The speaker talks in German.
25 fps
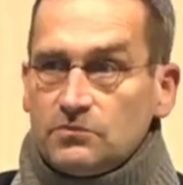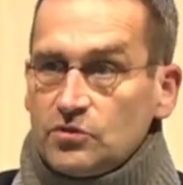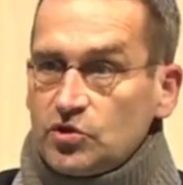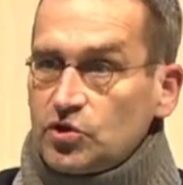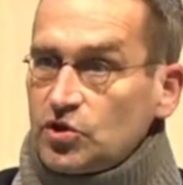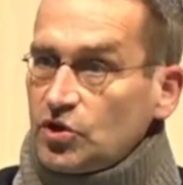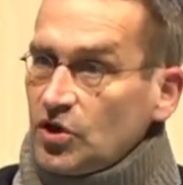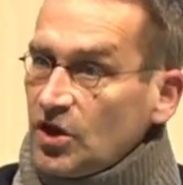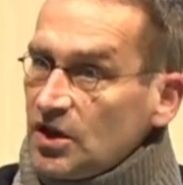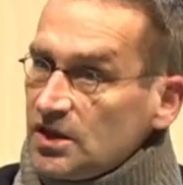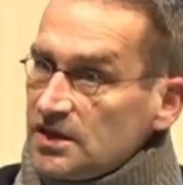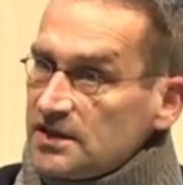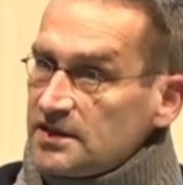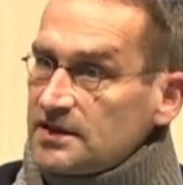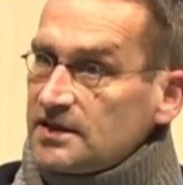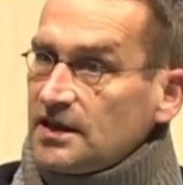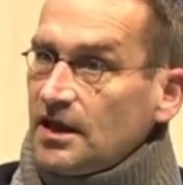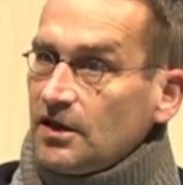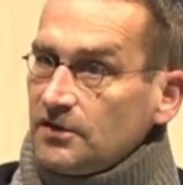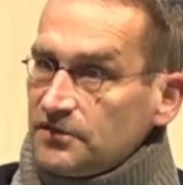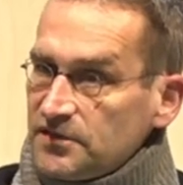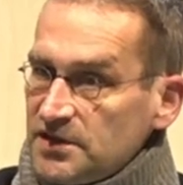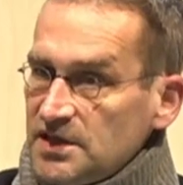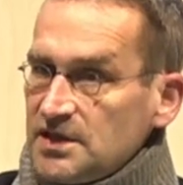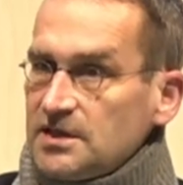stolz
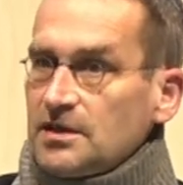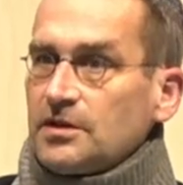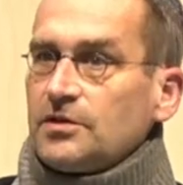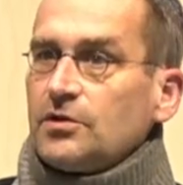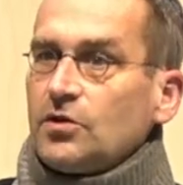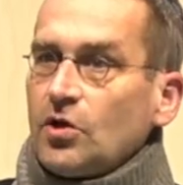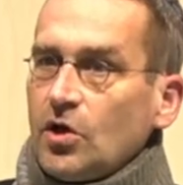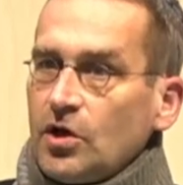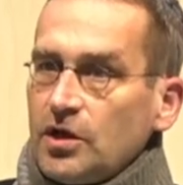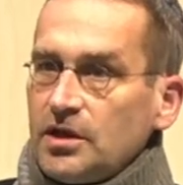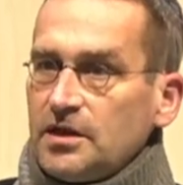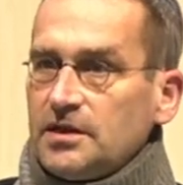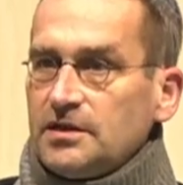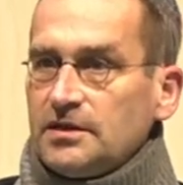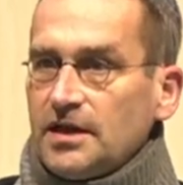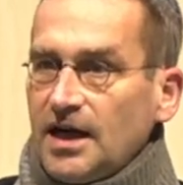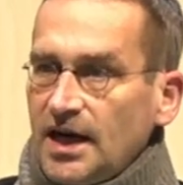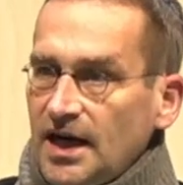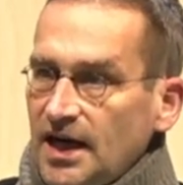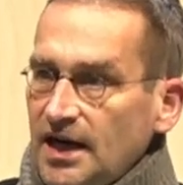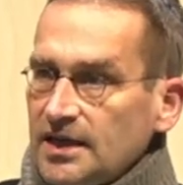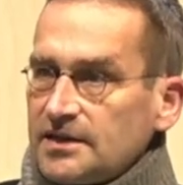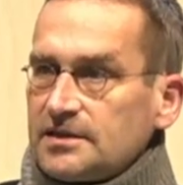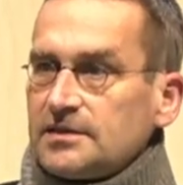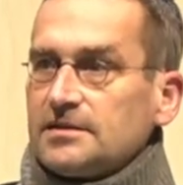auf diese neuen
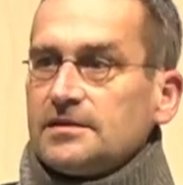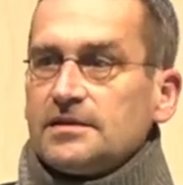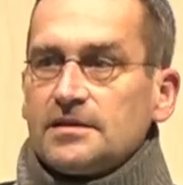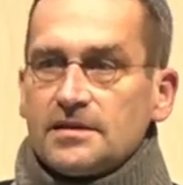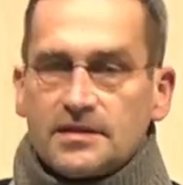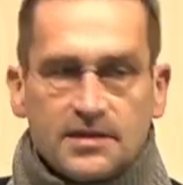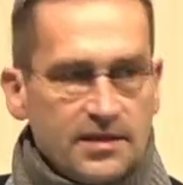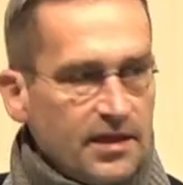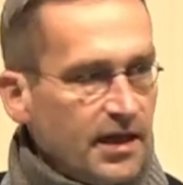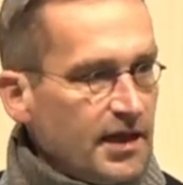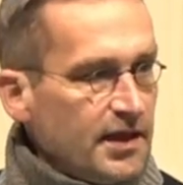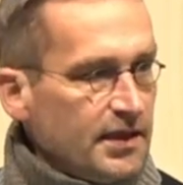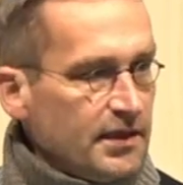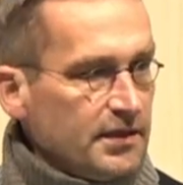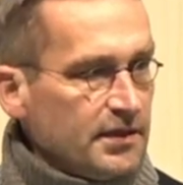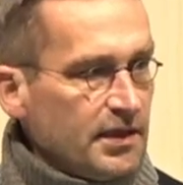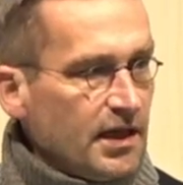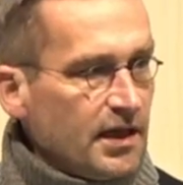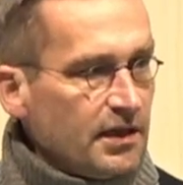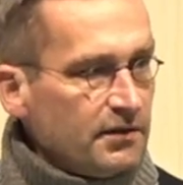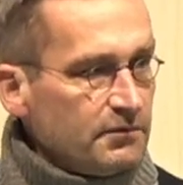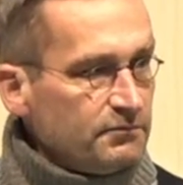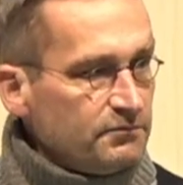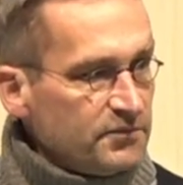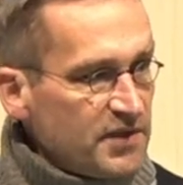Arten sein.
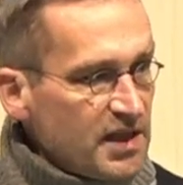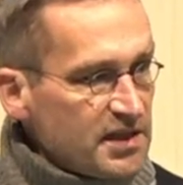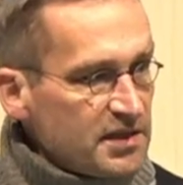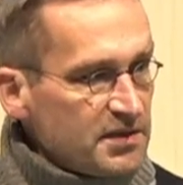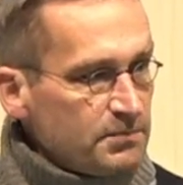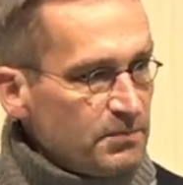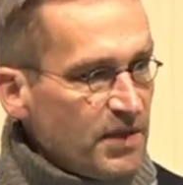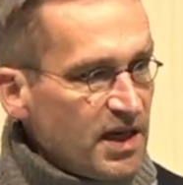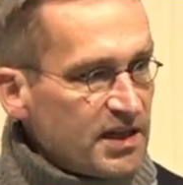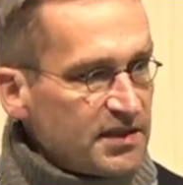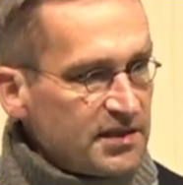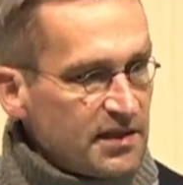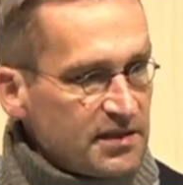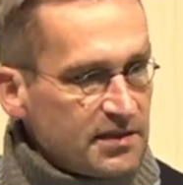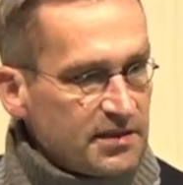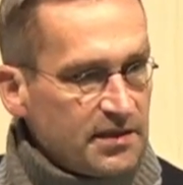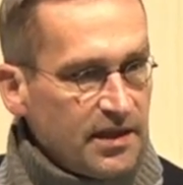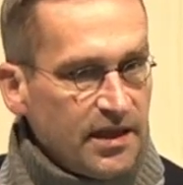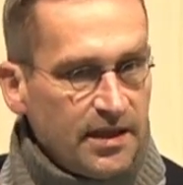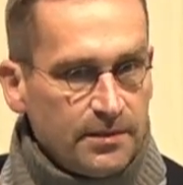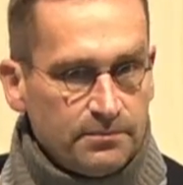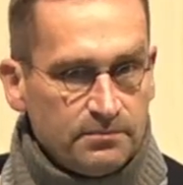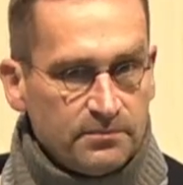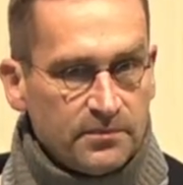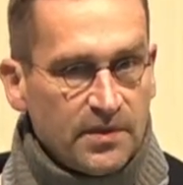Ja? Das macht das
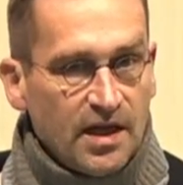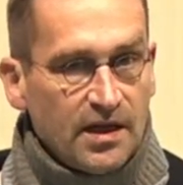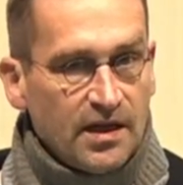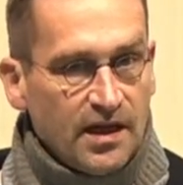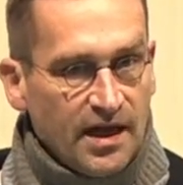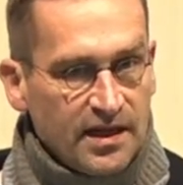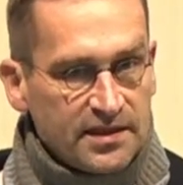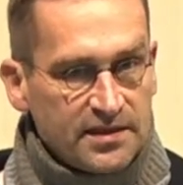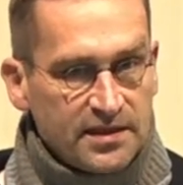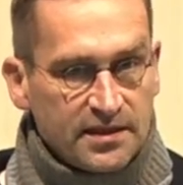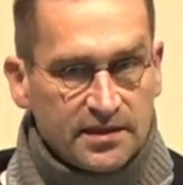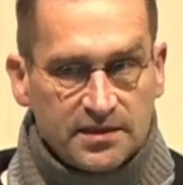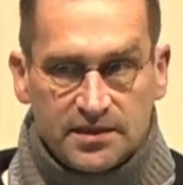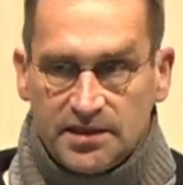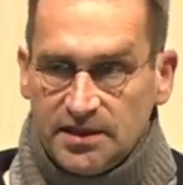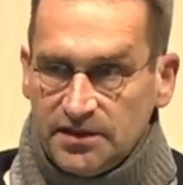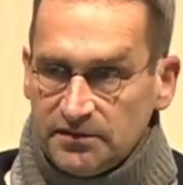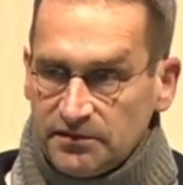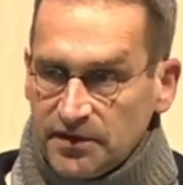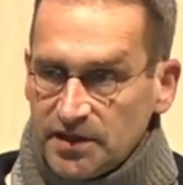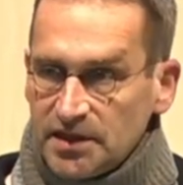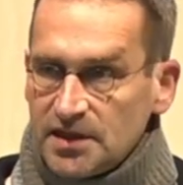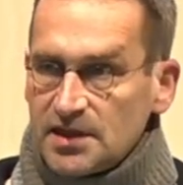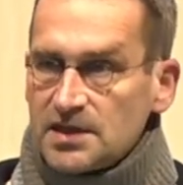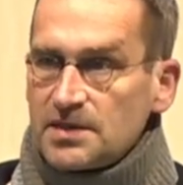Leben
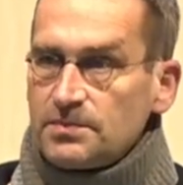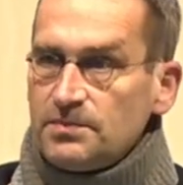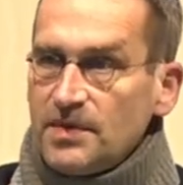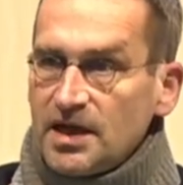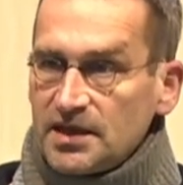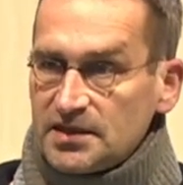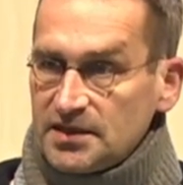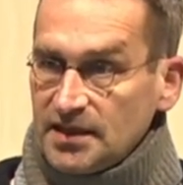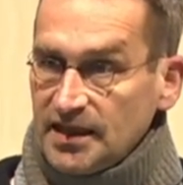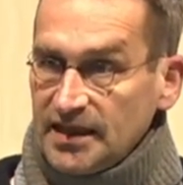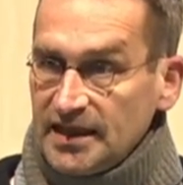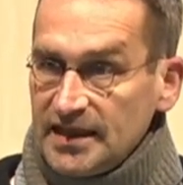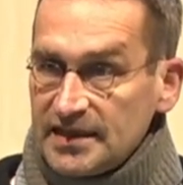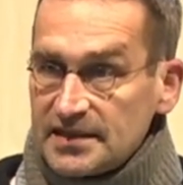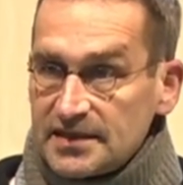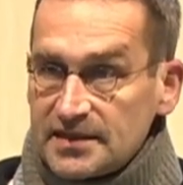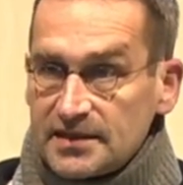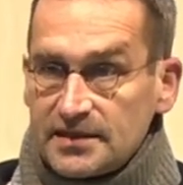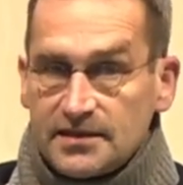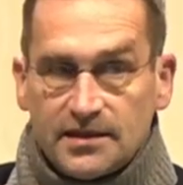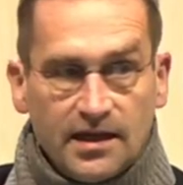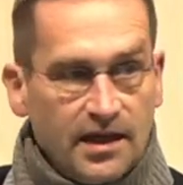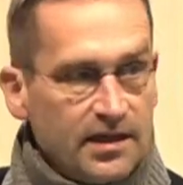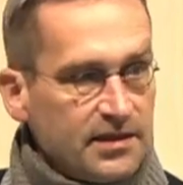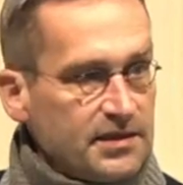attraktiver, das macht
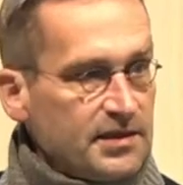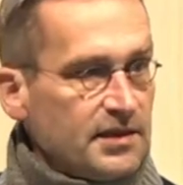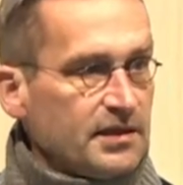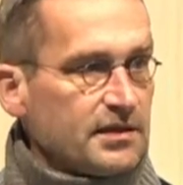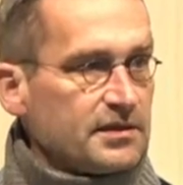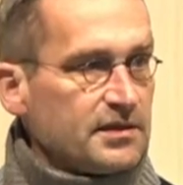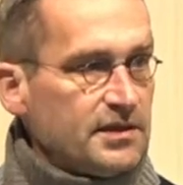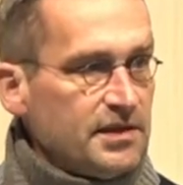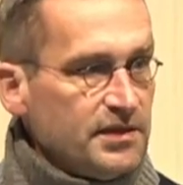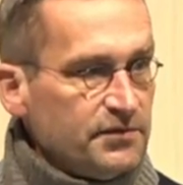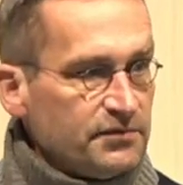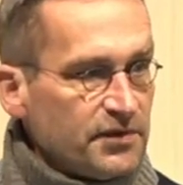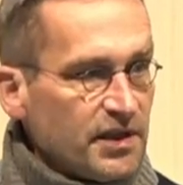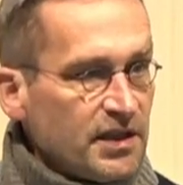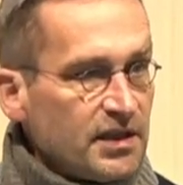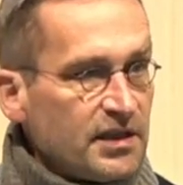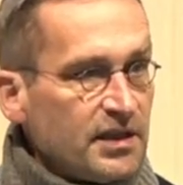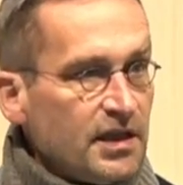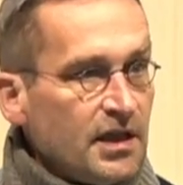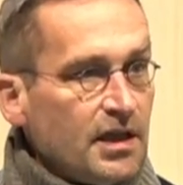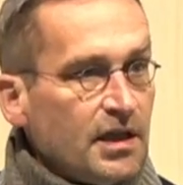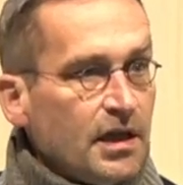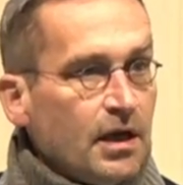Dresden attraktiver.